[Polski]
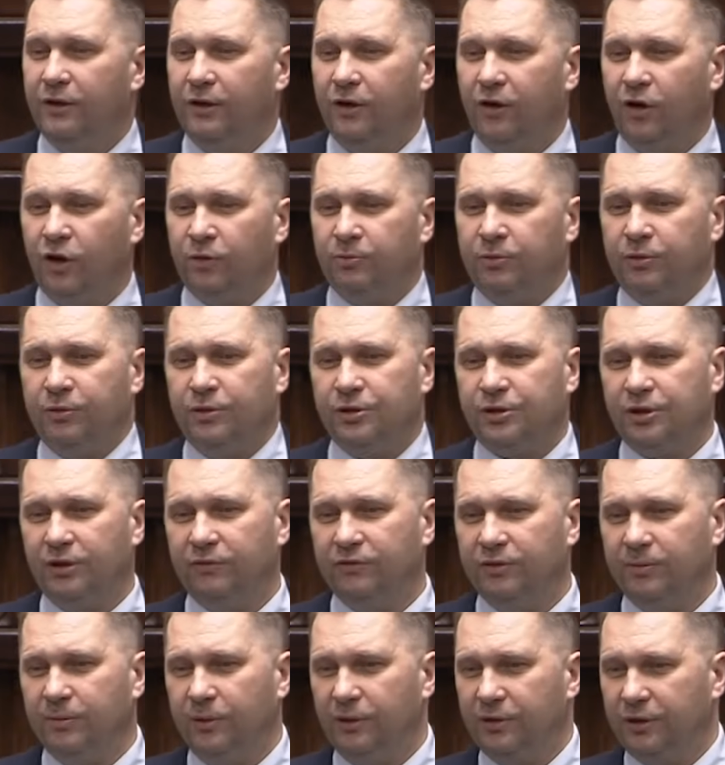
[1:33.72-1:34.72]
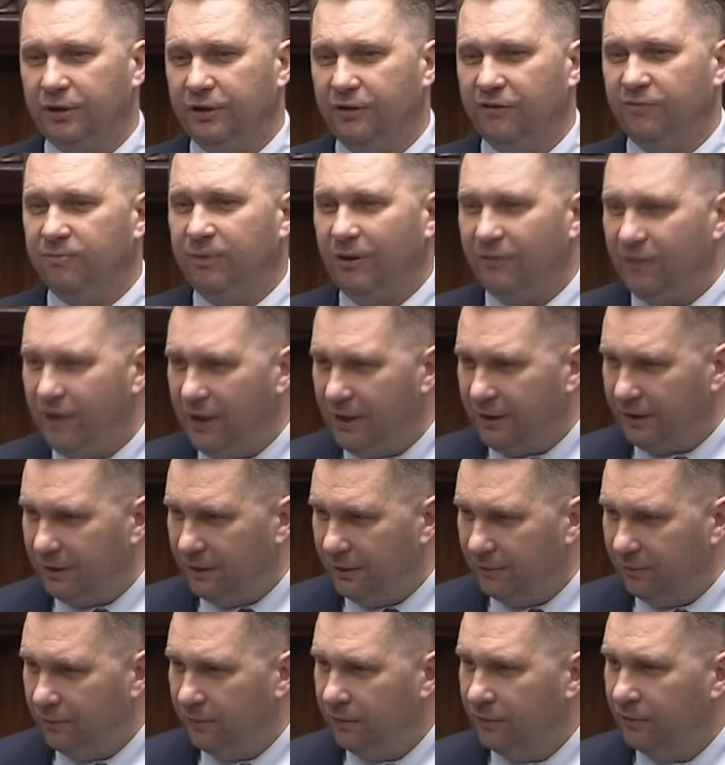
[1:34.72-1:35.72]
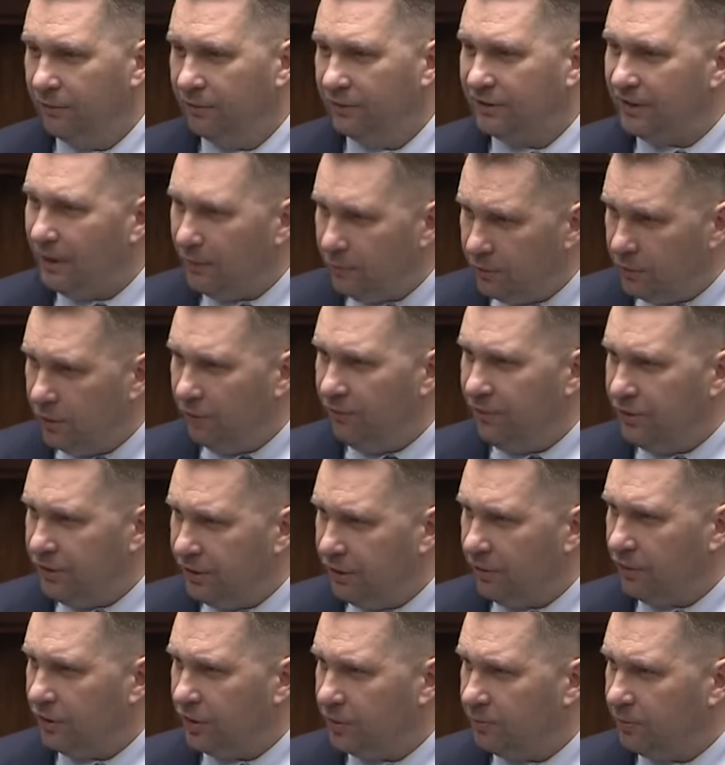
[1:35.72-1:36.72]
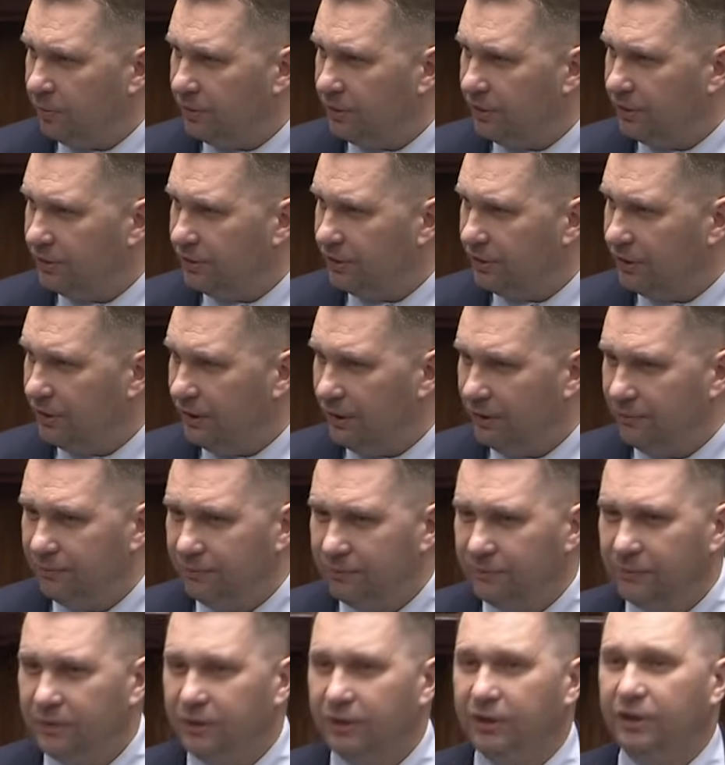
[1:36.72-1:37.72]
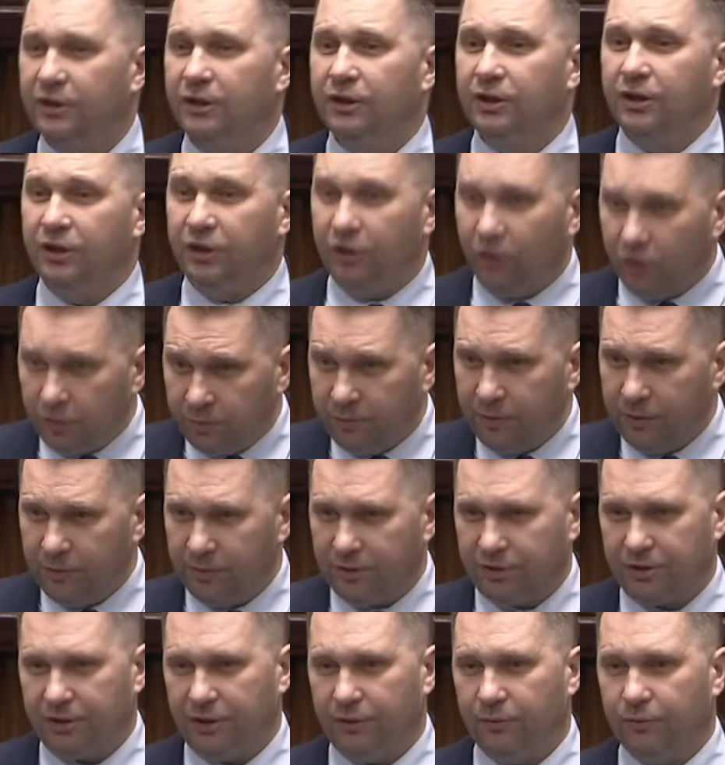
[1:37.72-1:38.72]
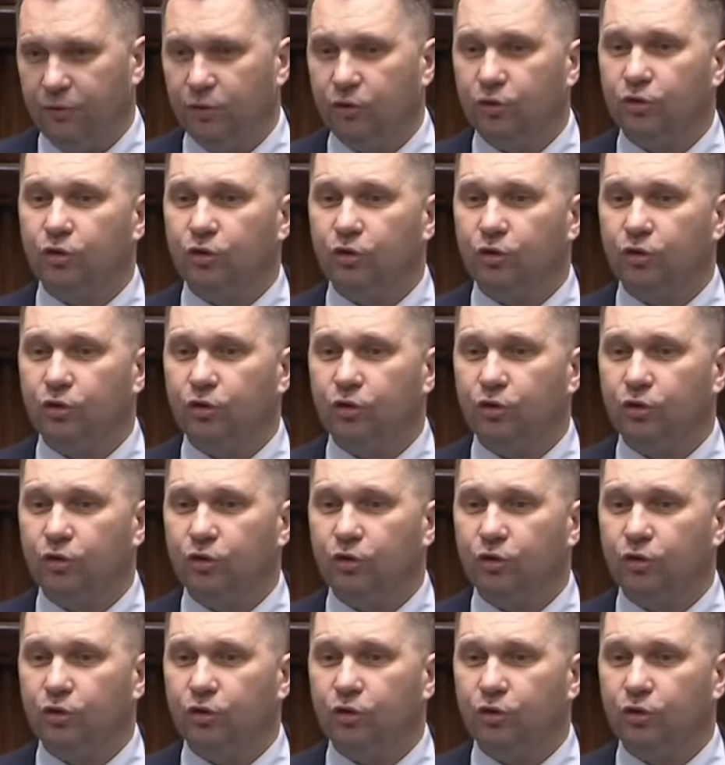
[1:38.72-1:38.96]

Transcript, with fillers: odbyły się wybory w Bawarii, całkowicie korespondencyjne i odbyły się.